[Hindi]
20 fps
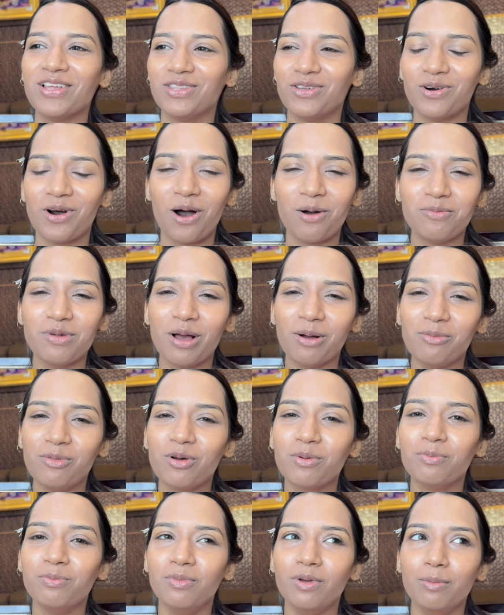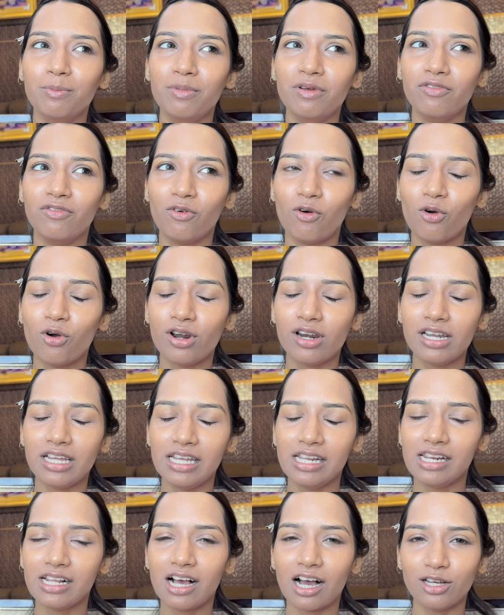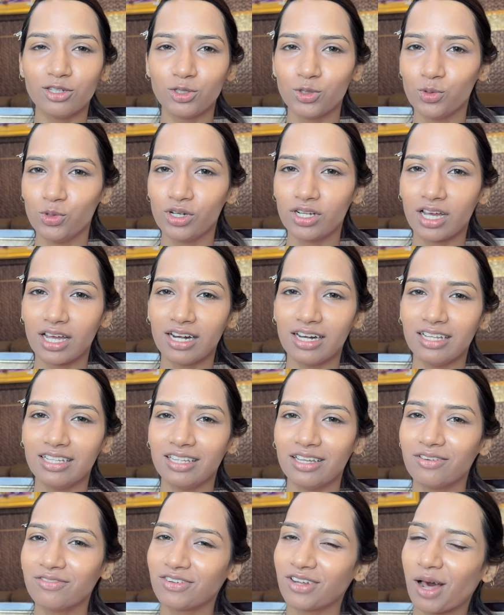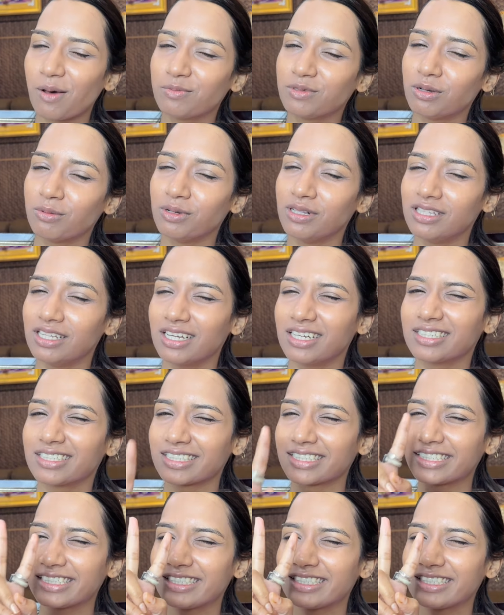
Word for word: तो अभी हम लोग बिफोर रील का शूट कर लेते हैं फिर आपसे मिलते हैं